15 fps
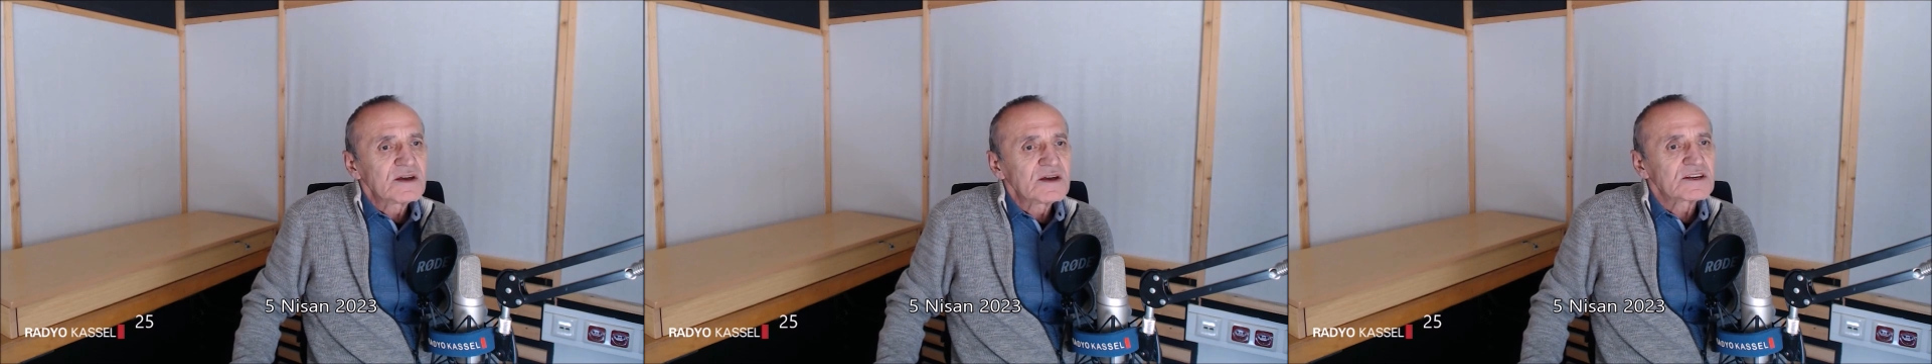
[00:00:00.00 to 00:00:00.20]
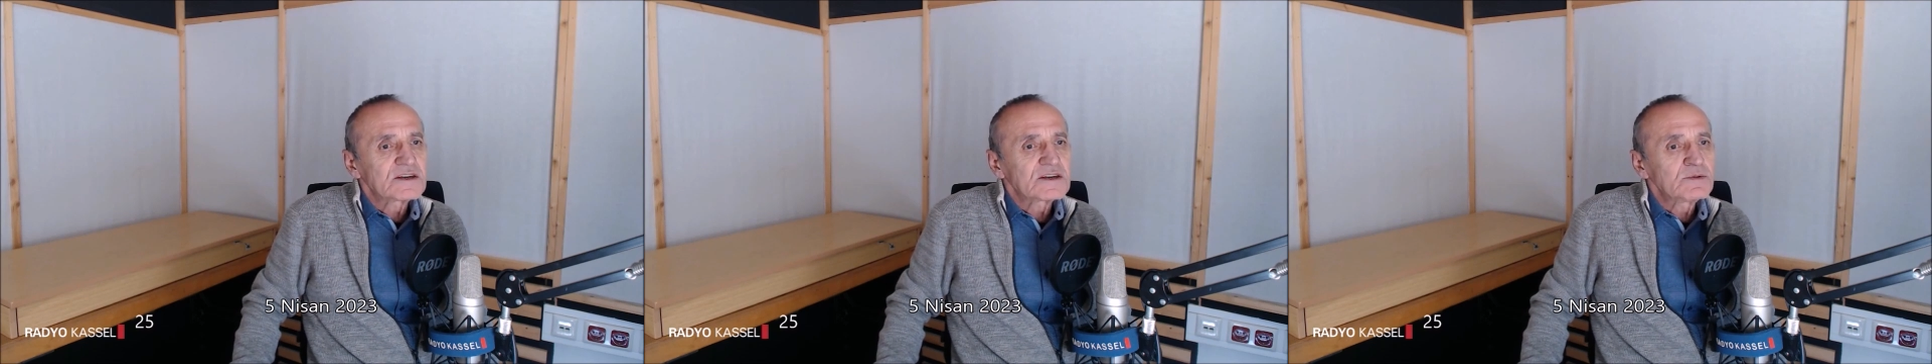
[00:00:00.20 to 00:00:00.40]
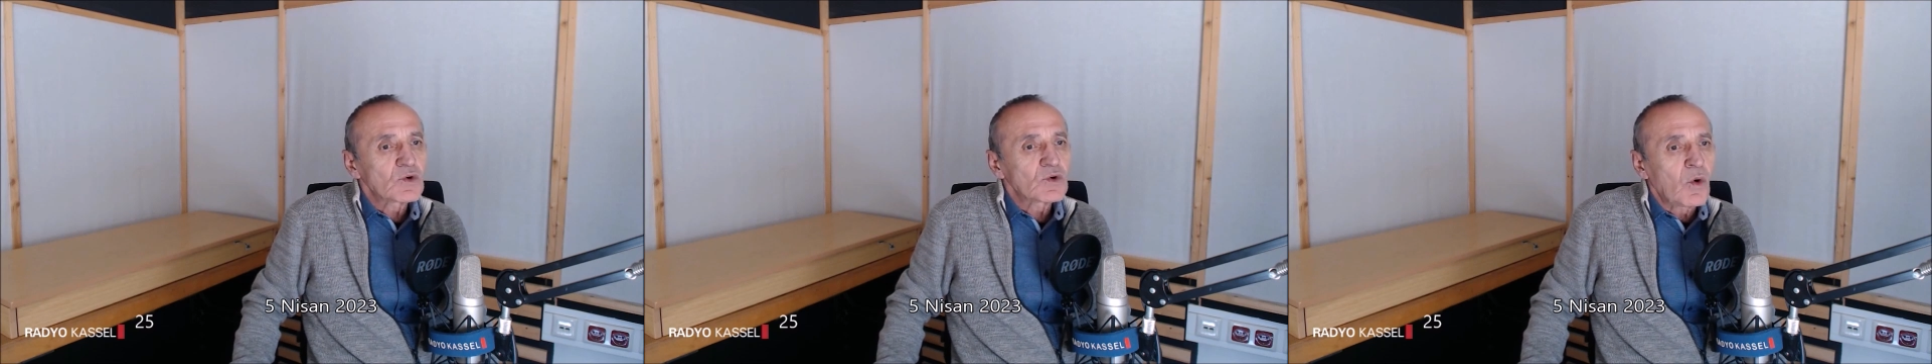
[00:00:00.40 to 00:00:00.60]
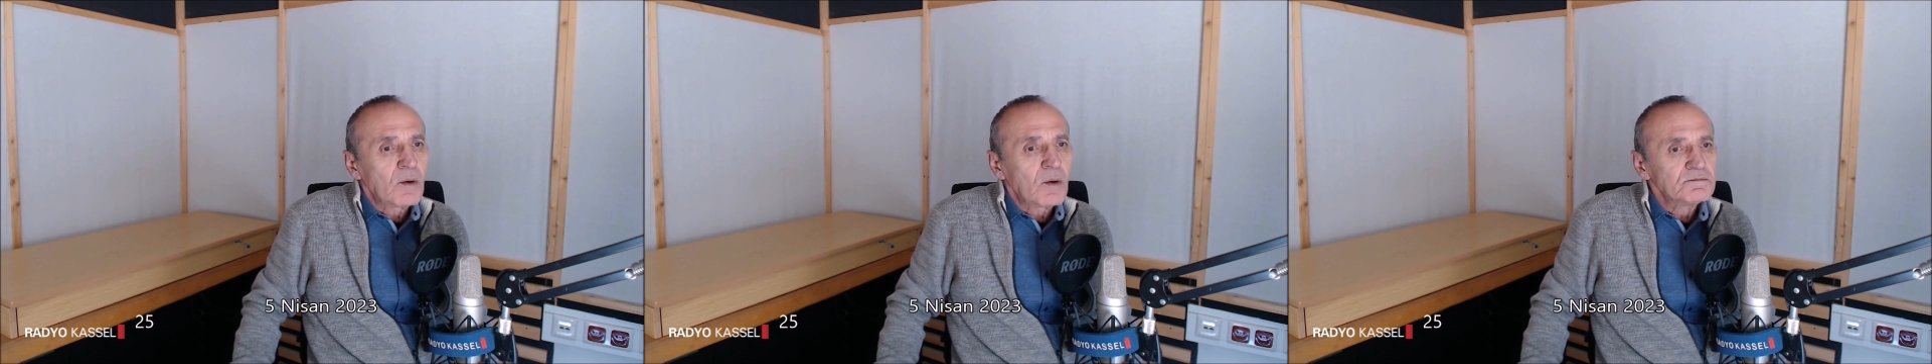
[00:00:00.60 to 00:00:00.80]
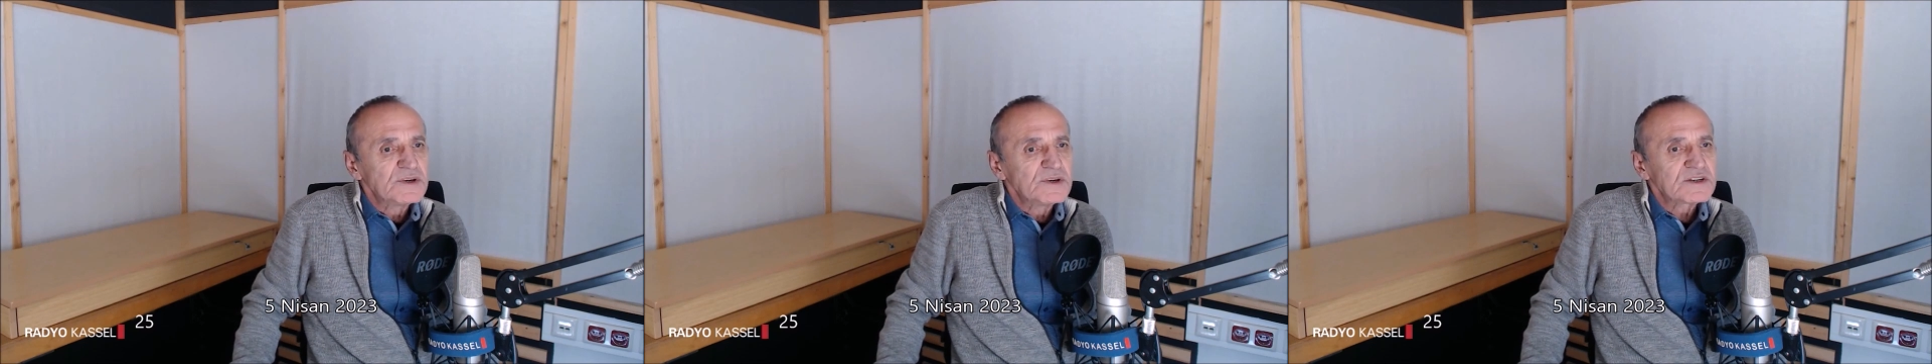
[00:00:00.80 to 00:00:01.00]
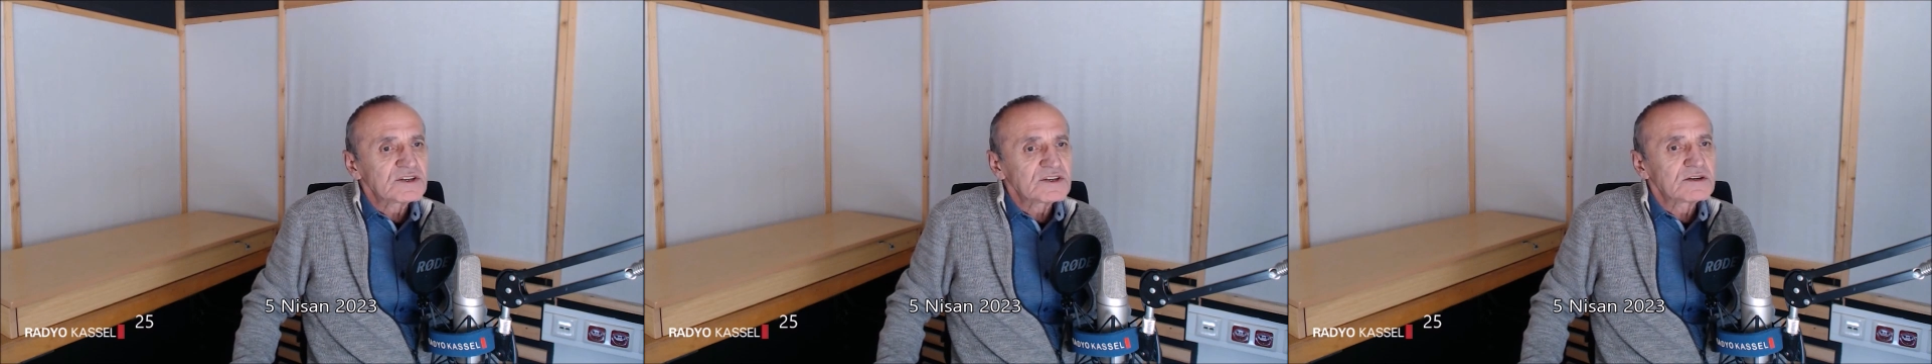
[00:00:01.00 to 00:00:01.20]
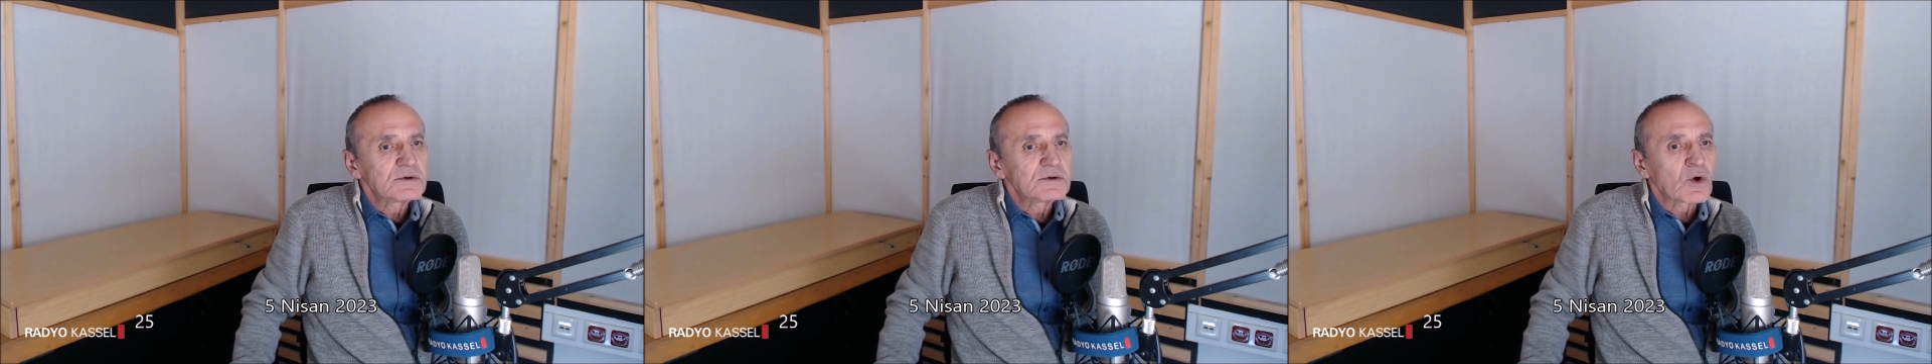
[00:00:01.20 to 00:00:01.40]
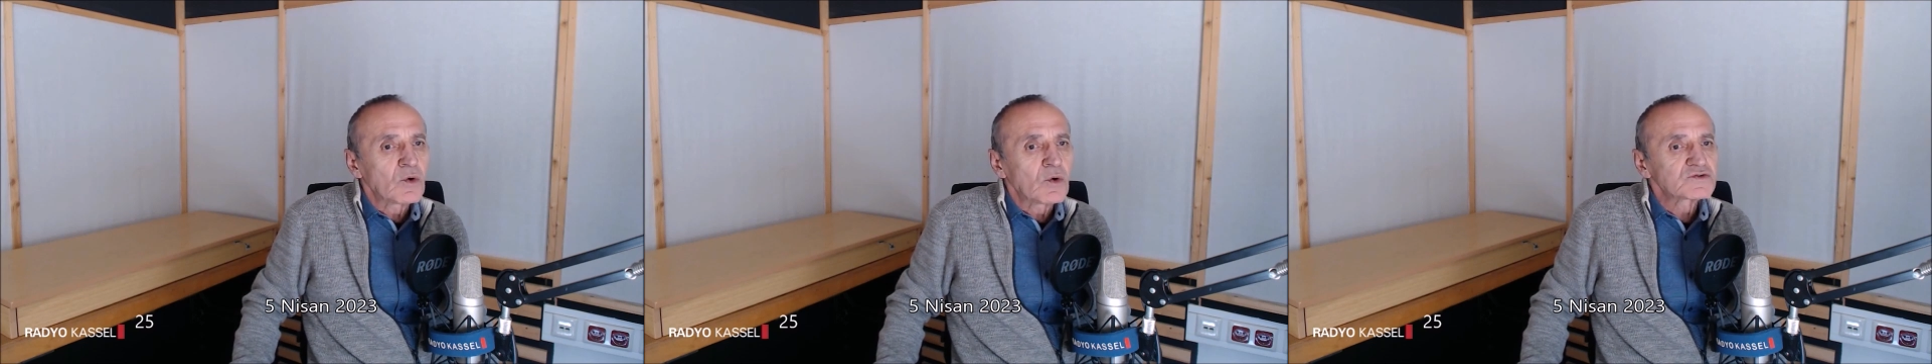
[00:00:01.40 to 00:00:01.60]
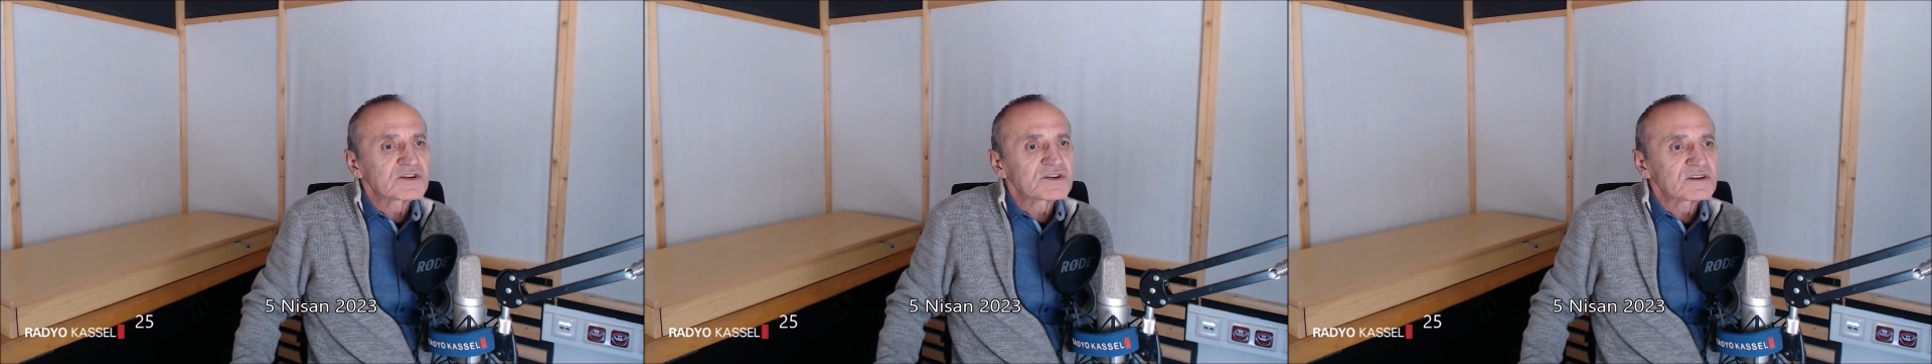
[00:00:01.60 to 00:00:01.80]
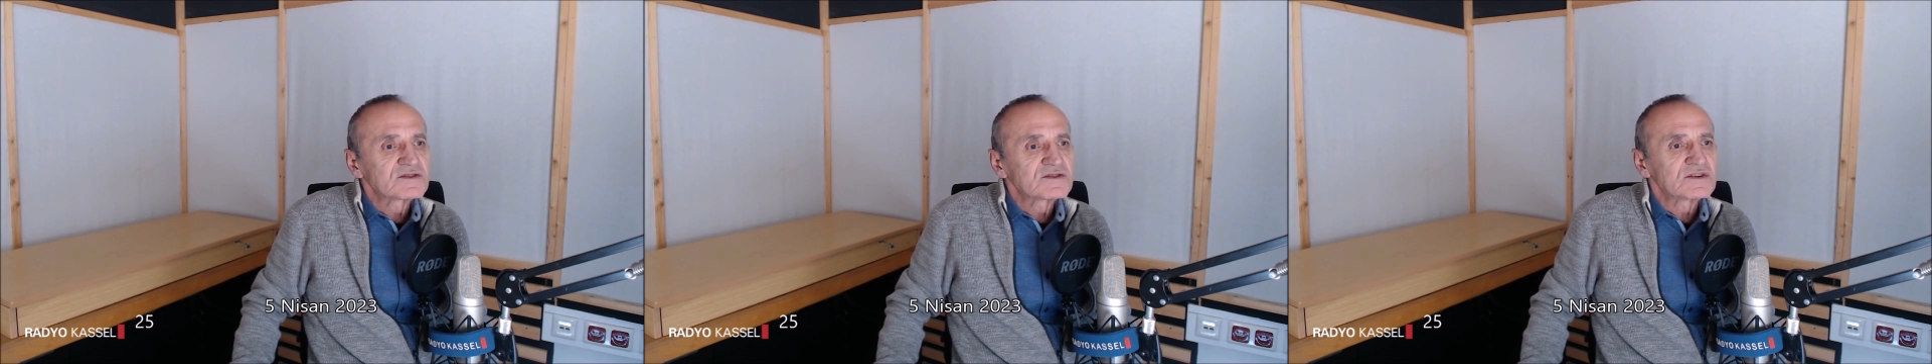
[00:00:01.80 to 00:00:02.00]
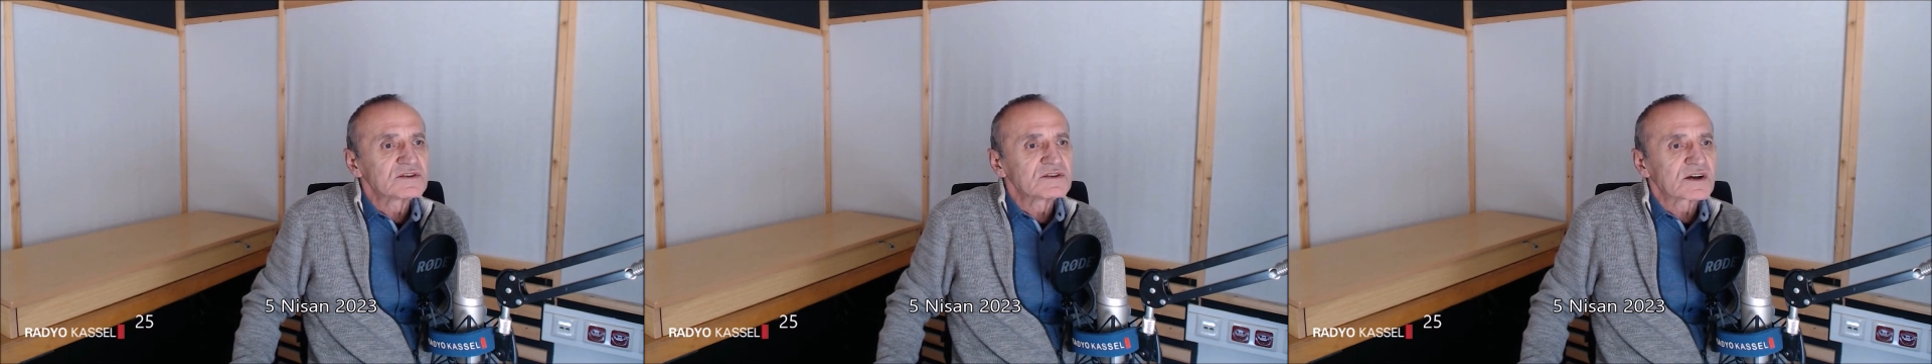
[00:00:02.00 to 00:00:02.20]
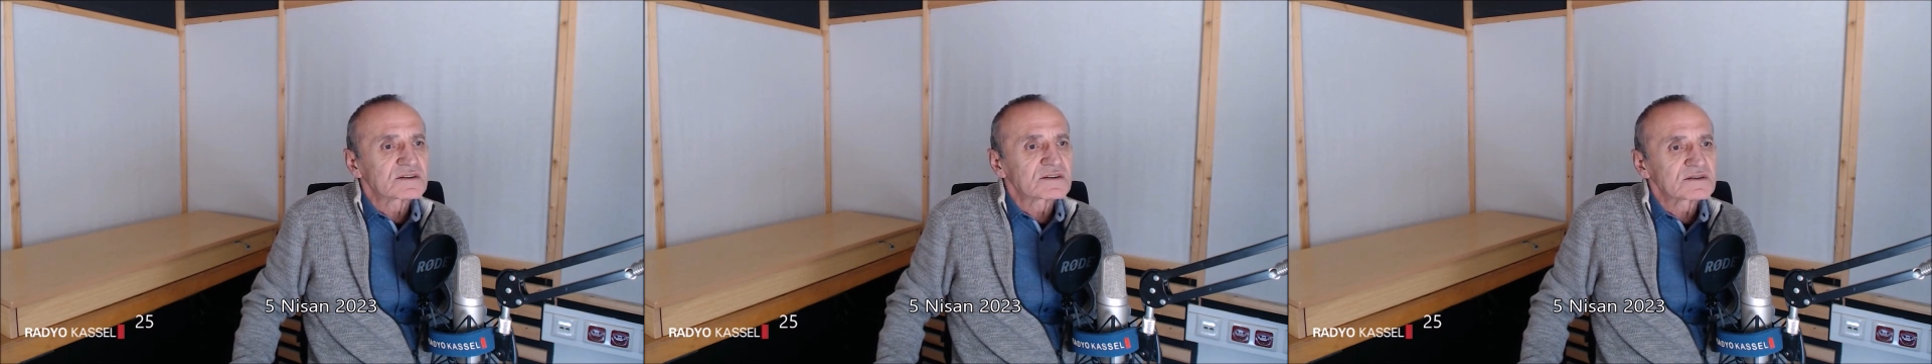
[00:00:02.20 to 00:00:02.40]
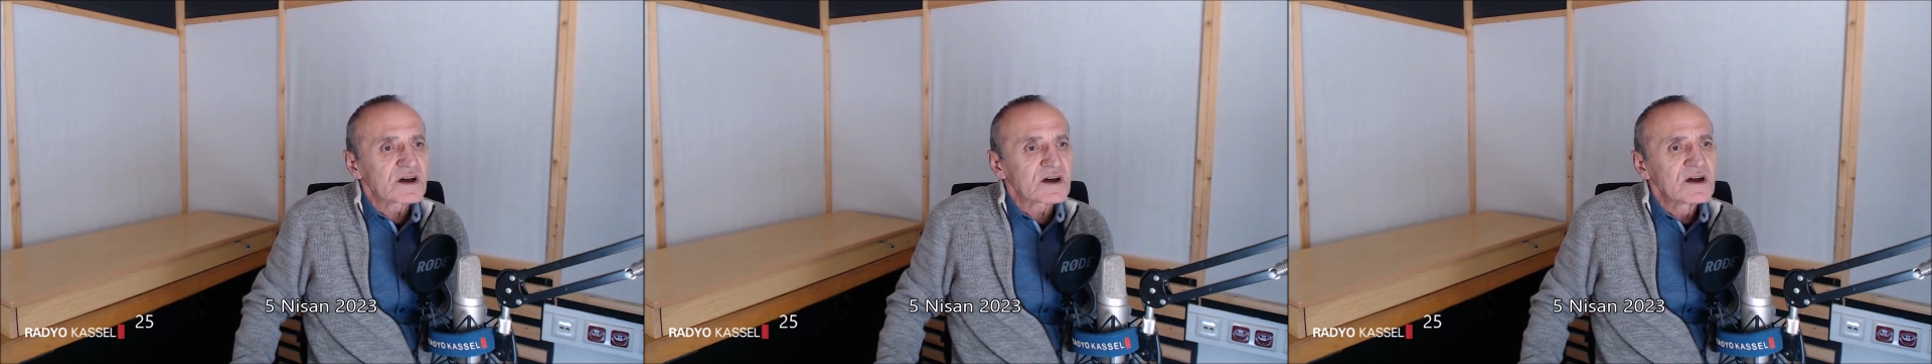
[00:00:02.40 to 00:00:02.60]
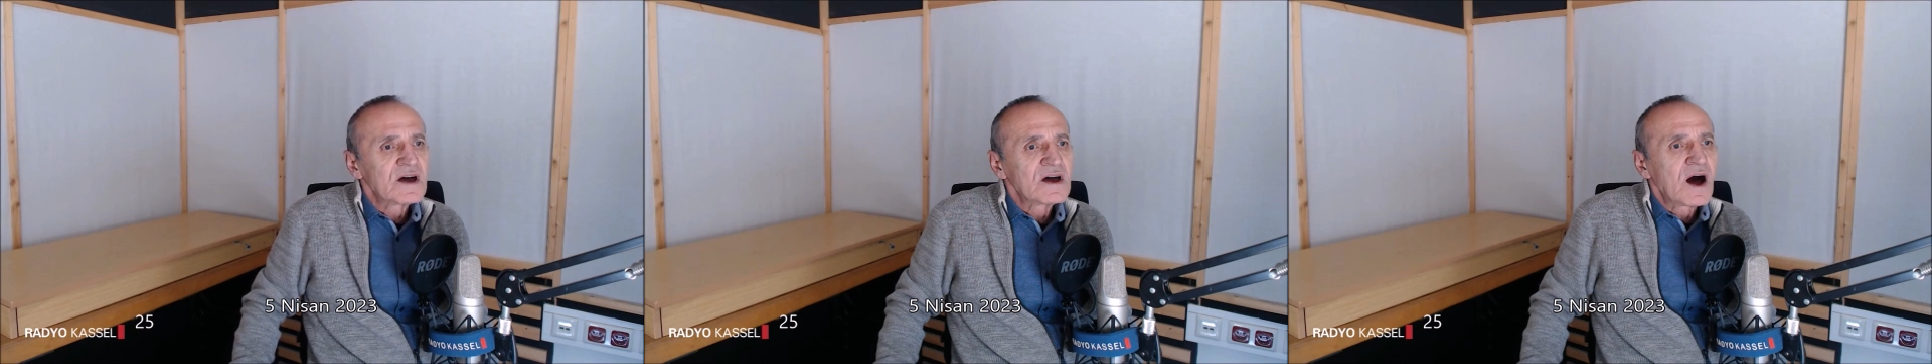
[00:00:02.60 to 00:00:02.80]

2011-2018 yıllarında